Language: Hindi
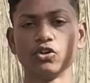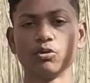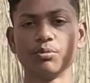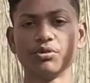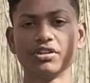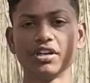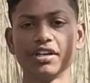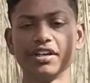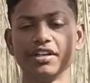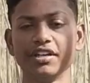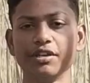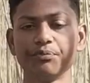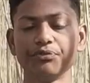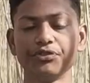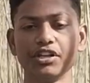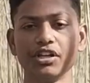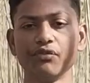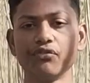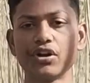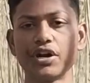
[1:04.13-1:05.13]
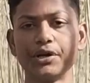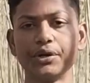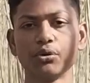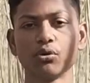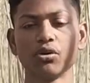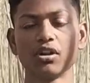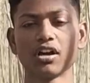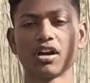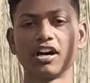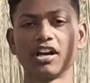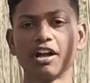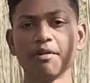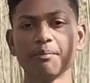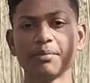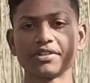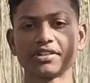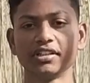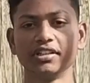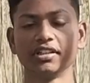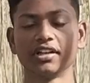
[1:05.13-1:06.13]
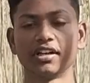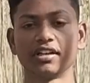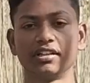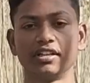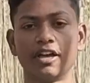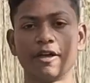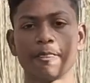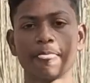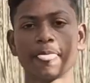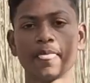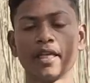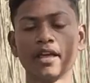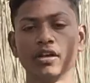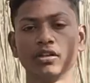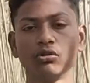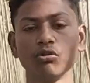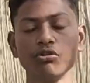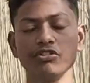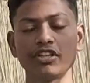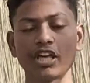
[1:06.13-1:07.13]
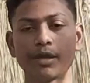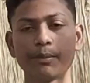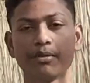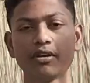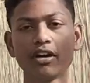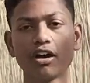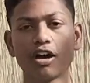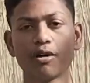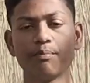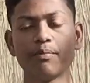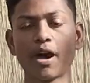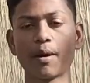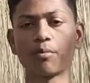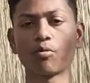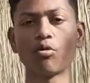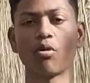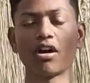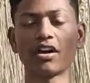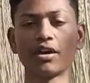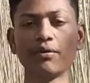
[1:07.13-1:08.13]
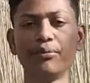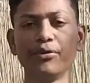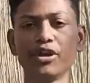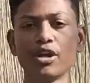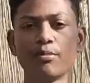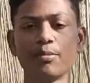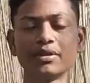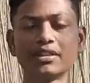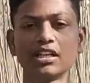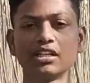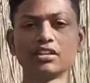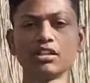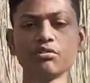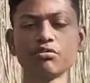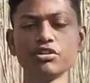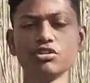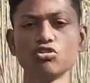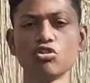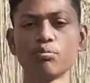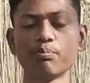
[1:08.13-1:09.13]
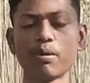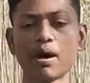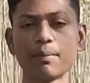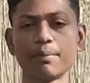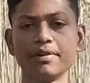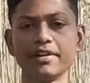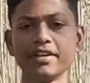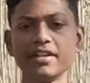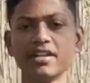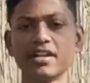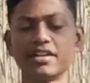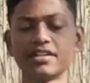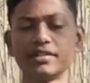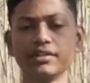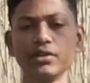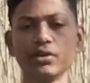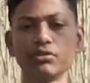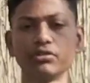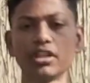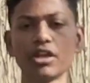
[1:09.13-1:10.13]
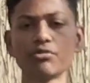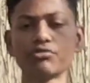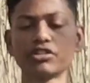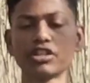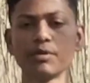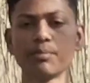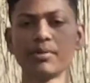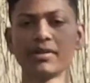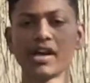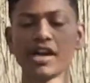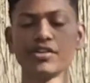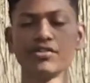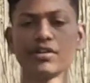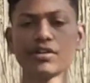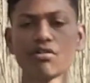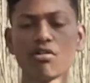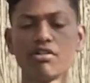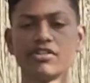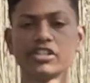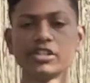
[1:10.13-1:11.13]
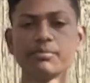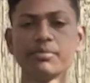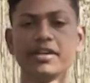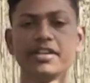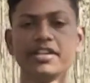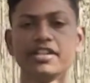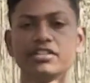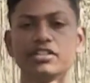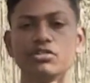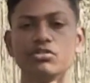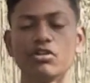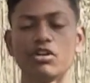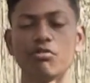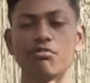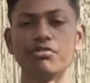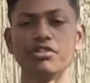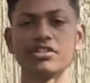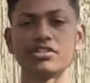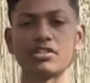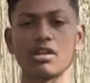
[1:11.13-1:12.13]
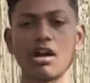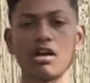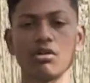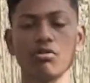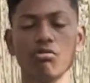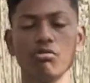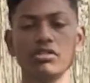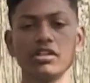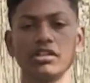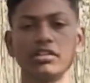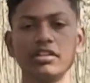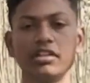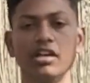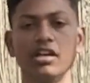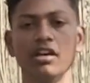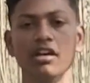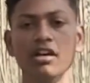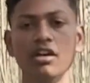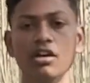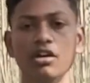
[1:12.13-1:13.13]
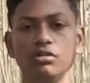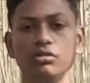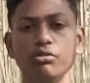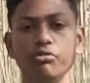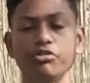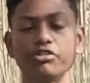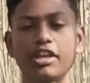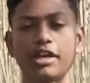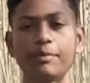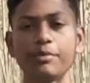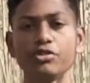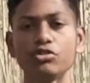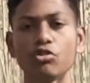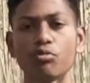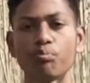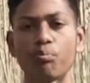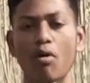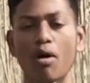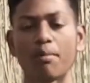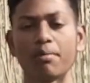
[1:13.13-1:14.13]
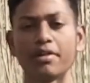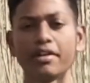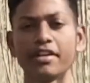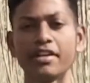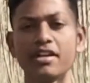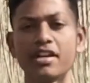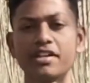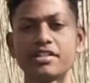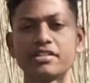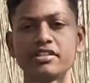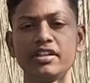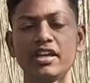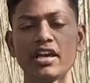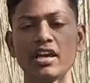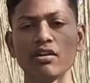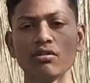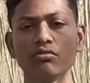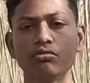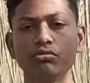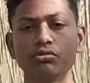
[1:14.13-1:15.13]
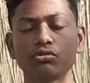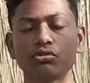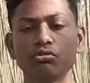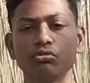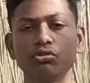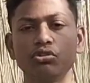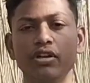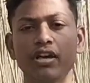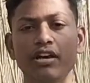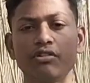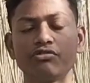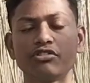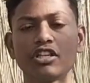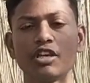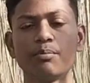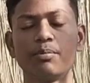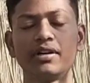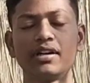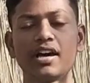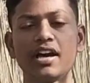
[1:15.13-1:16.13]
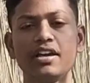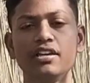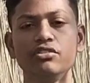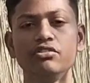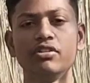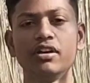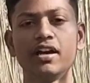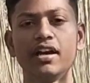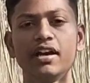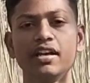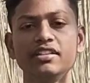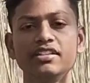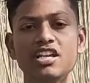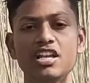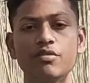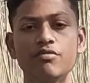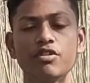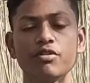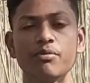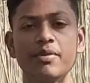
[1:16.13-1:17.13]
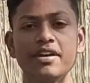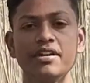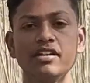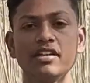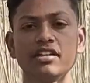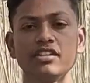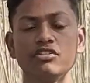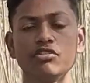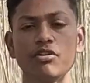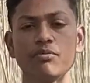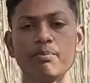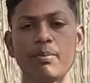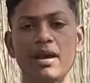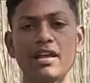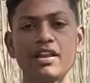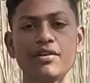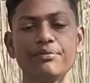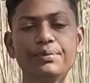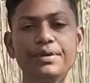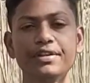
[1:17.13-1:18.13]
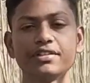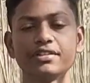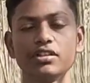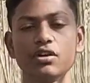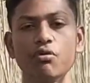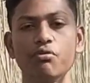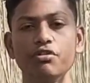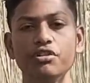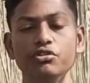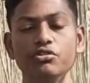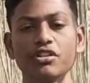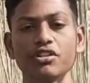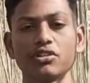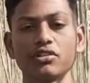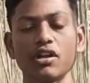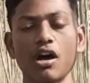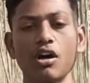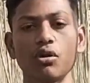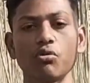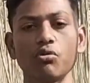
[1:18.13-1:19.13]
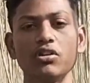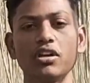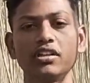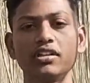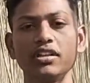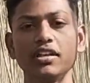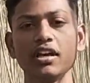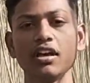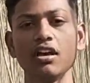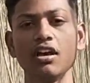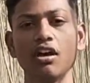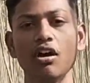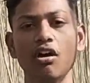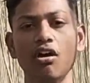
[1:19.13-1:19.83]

खेतों में जो इन्हीं तीन वैरायटियों को लगाना पसंद करते हैं तो किसान भैया अब मैं आपको आगे वीडियो में बताता हूँ कि जो पॉपुलर की नर्सरी होती है उसकी पटाई जो है कौन से महीने से जो है होनी स्टार्ट हो जाती है तो किसान भाई जो पॉपुलर की नर्सरी है उसको जो है उसकी पटाई जो है जनवरी महीने की जो है पहले वीक से होनी जो है स्टार्ट हो जाती है